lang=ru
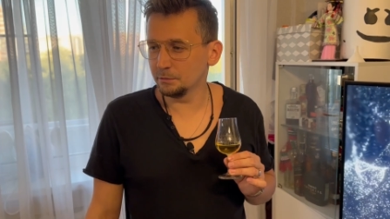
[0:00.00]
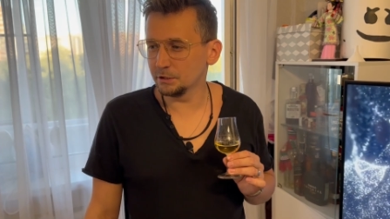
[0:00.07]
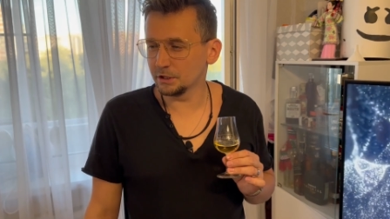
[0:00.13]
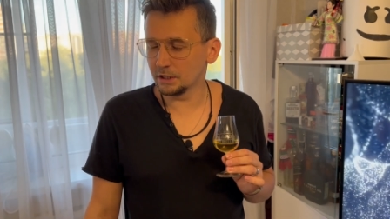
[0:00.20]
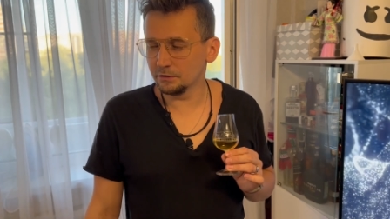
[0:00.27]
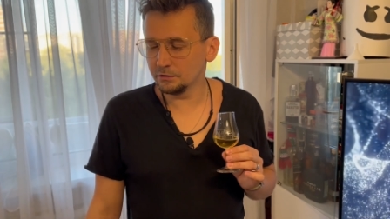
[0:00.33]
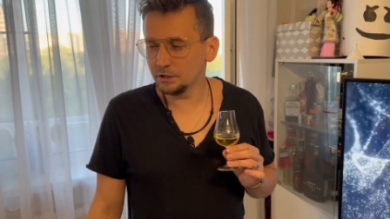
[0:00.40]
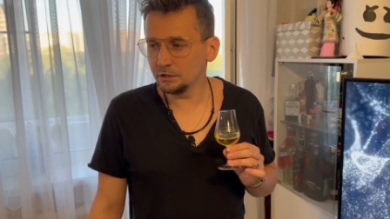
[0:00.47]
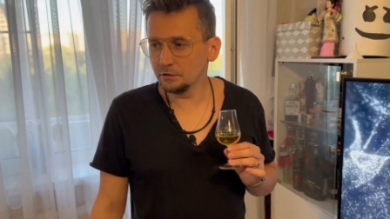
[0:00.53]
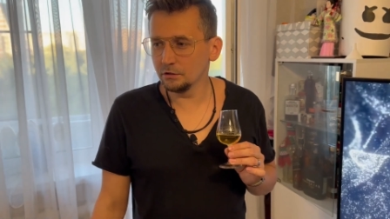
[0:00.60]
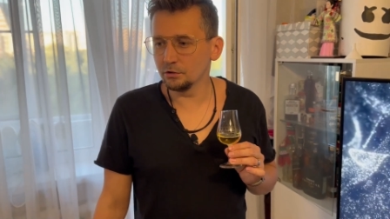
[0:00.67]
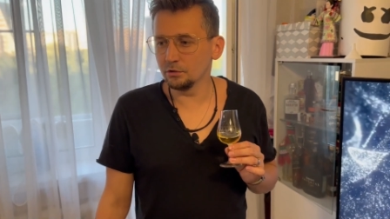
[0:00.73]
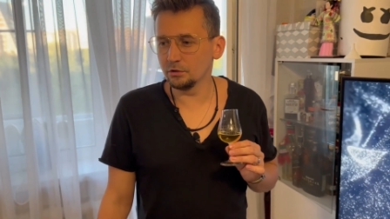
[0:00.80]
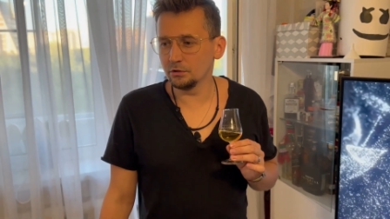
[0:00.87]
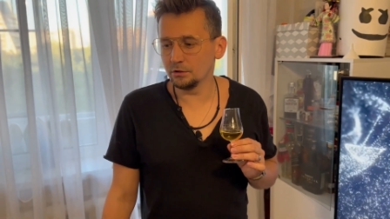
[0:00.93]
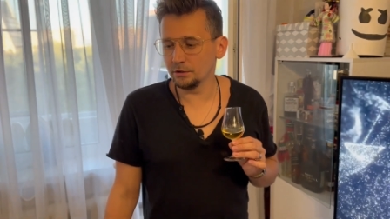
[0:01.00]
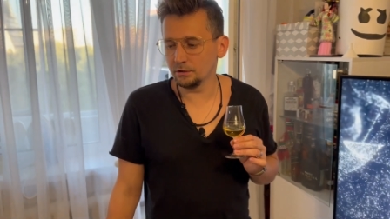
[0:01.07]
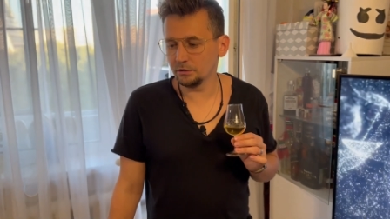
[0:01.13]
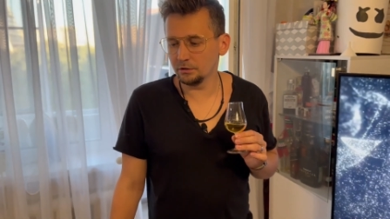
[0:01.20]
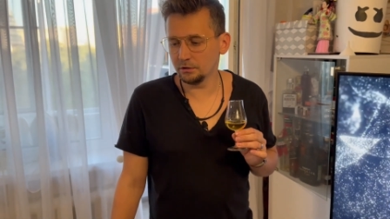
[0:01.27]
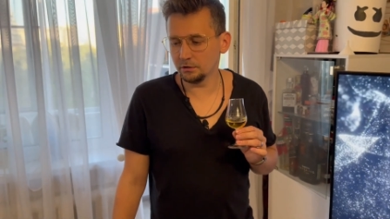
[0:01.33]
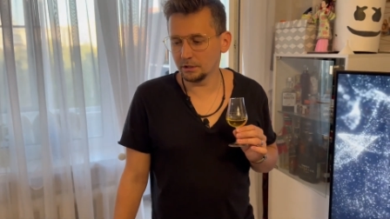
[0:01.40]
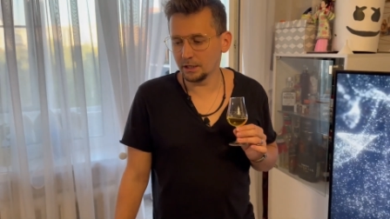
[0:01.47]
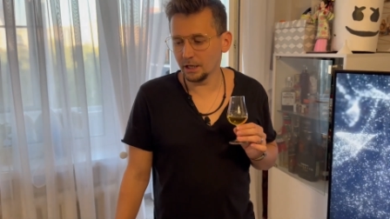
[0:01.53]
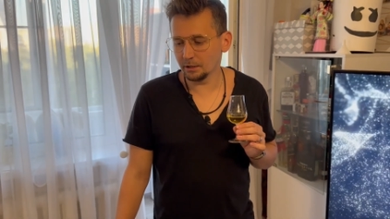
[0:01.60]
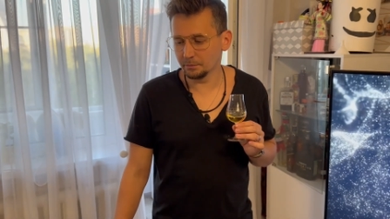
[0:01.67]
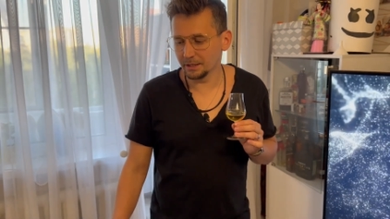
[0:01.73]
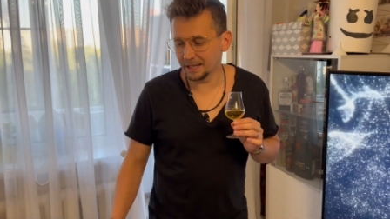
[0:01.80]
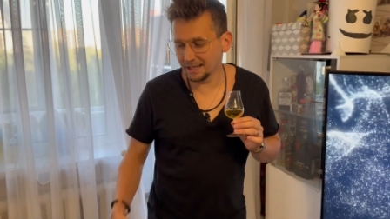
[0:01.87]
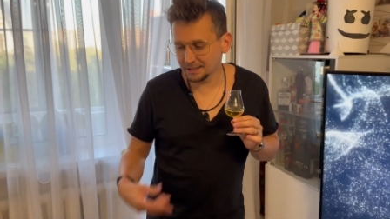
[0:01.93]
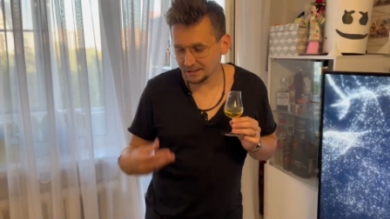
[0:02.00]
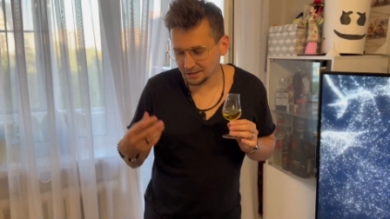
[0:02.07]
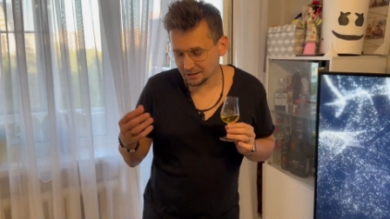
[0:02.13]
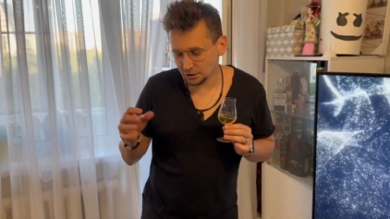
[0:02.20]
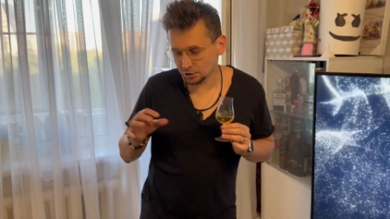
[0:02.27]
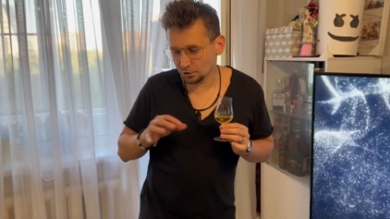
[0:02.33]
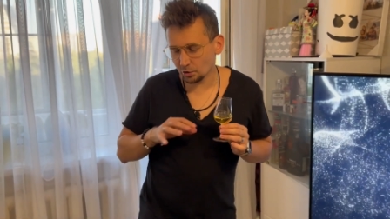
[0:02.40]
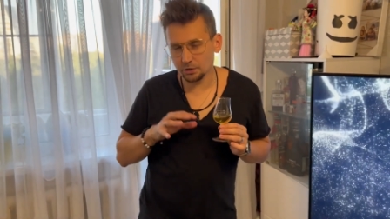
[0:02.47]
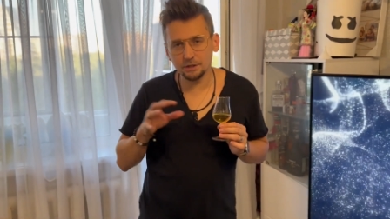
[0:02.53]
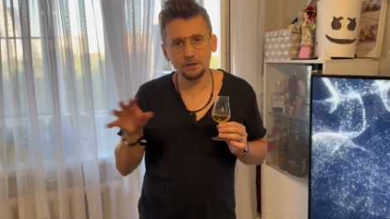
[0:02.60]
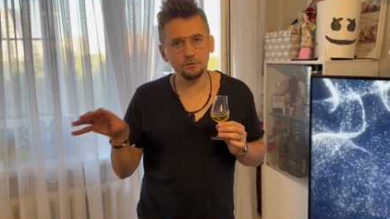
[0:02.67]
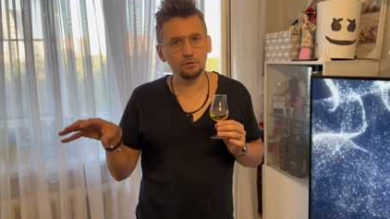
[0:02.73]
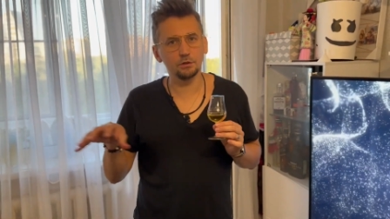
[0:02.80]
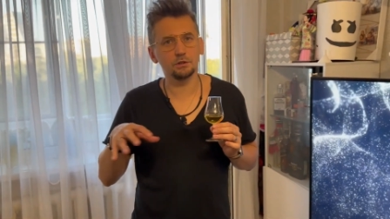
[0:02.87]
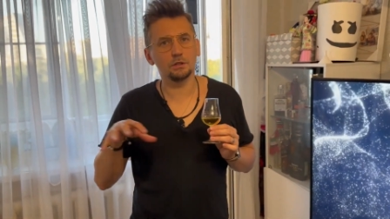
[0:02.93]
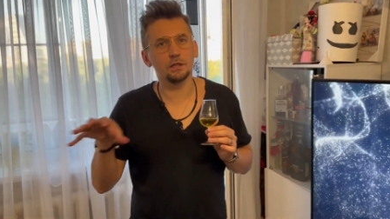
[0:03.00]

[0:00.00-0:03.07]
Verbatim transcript: бы сравнил, но как бы кажется, что а они а вот...